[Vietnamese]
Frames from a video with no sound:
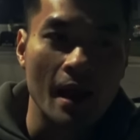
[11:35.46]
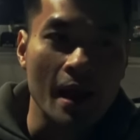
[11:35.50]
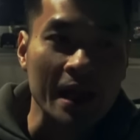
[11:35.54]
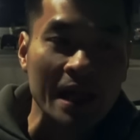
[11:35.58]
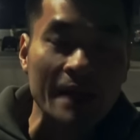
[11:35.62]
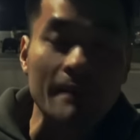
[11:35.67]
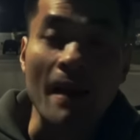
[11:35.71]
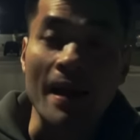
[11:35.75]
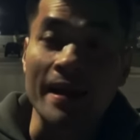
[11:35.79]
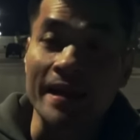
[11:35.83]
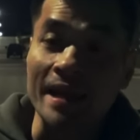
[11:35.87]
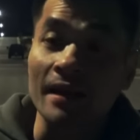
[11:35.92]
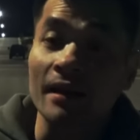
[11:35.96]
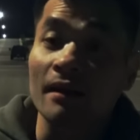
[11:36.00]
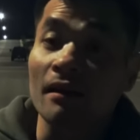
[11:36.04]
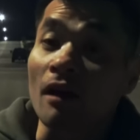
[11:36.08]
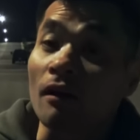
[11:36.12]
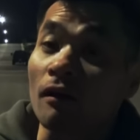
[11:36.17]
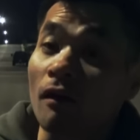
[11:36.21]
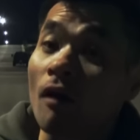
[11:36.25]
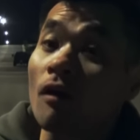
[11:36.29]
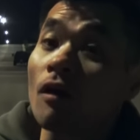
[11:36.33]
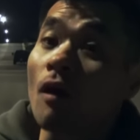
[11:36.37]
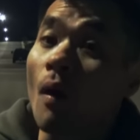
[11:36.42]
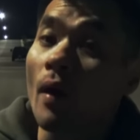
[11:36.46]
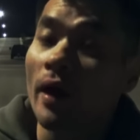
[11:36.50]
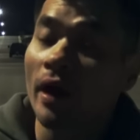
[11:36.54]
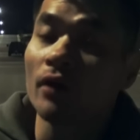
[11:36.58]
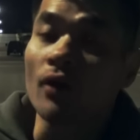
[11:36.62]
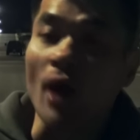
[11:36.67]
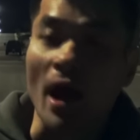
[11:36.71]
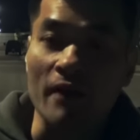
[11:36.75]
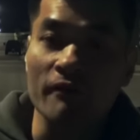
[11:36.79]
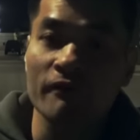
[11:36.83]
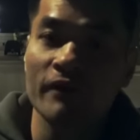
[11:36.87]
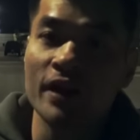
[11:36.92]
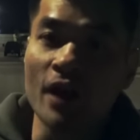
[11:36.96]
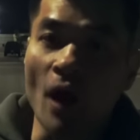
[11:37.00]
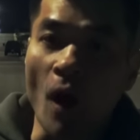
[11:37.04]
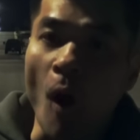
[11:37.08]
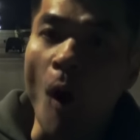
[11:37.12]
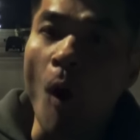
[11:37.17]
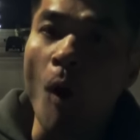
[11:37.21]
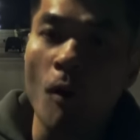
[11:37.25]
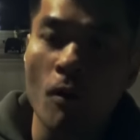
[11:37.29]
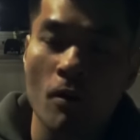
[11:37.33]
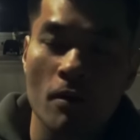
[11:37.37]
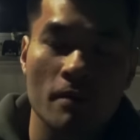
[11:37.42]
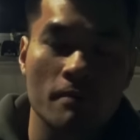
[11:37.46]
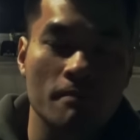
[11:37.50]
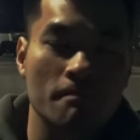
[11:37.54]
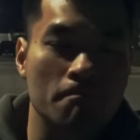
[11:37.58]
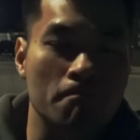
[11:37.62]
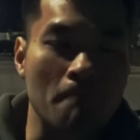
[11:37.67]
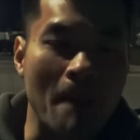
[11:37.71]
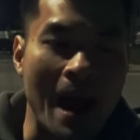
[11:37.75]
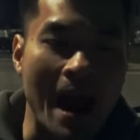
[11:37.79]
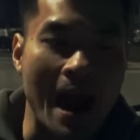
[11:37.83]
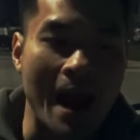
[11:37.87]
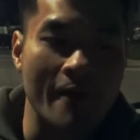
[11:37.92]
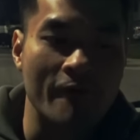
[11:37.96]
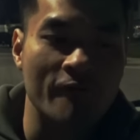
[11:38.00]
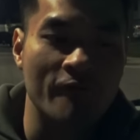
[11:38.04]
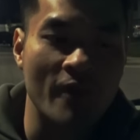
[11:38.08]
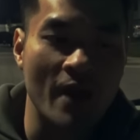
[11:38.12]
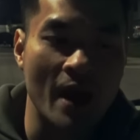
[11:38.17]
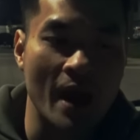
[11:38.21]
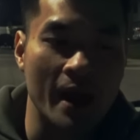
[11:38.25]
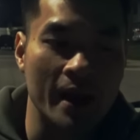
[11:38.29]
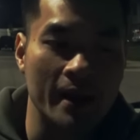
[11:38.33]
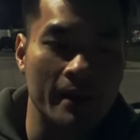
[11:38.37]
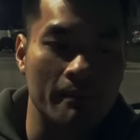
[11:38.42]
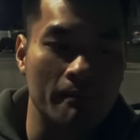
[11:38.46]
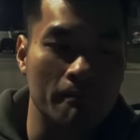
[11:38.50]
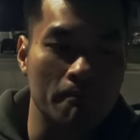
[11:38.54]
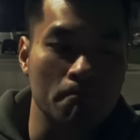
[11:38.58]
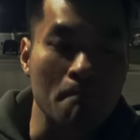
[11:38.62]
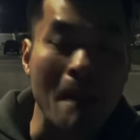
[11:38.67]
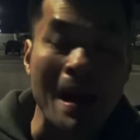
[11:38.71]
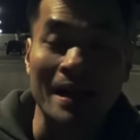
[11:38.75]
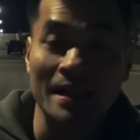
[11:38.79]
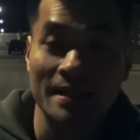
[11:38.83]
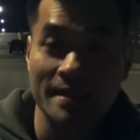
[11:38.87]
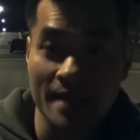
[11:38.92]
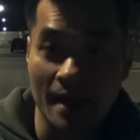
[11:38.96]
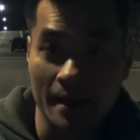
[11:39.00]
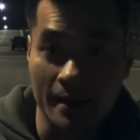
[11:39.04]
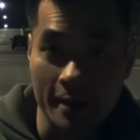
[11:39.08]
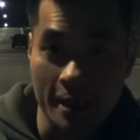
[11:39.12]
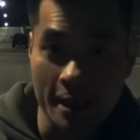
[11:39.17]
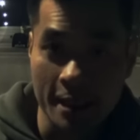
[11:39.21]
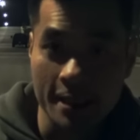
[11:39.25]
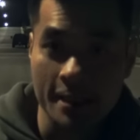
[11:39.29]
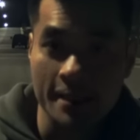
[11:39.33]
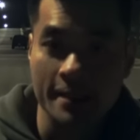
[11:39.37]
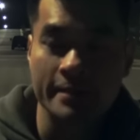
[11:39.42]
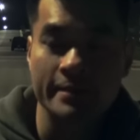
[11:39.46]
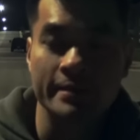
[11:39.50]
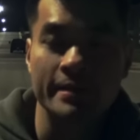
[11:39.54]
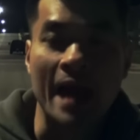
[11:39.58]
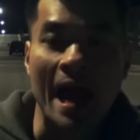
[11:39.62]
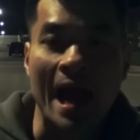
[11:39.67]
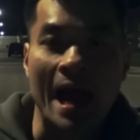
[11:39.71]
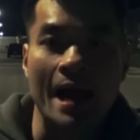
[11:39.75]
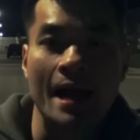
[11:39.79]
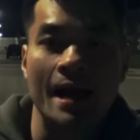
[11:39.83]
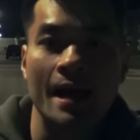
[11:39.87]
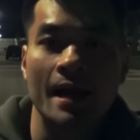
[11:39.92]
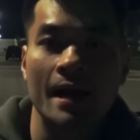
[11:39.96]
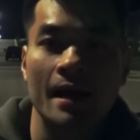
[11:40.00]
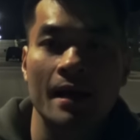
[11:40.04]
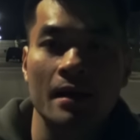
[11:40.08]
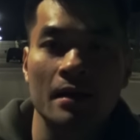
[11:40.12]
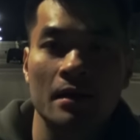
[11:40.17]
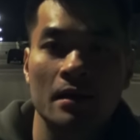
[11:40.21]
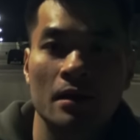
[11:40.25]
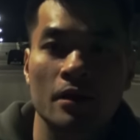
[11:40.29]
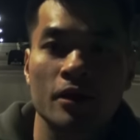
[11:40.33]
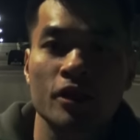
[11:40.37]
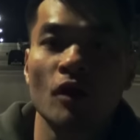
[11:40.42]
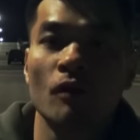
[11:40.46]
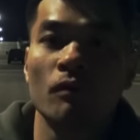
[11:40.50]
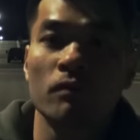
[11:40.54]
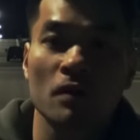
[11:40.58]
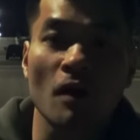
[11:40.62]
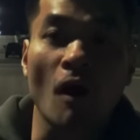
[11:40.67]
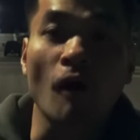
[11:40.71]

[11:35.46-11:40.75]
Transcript: Các bạn chắc đã có coi cái đoạn video mà về Madison đã dùng